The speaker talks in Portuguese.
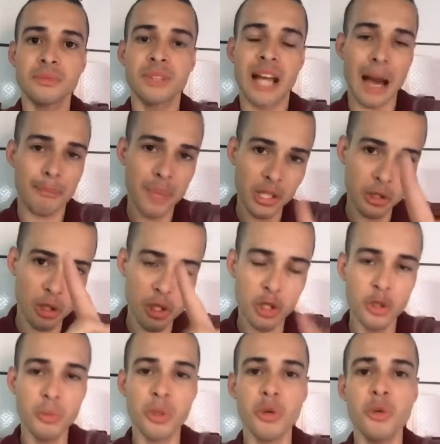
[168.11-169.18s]
capítulo de
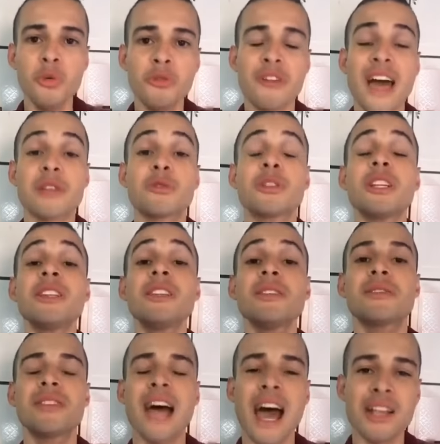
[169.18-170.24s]
número 1, verso
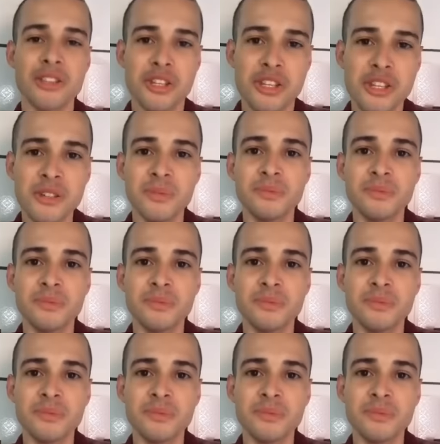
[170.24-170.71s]
37.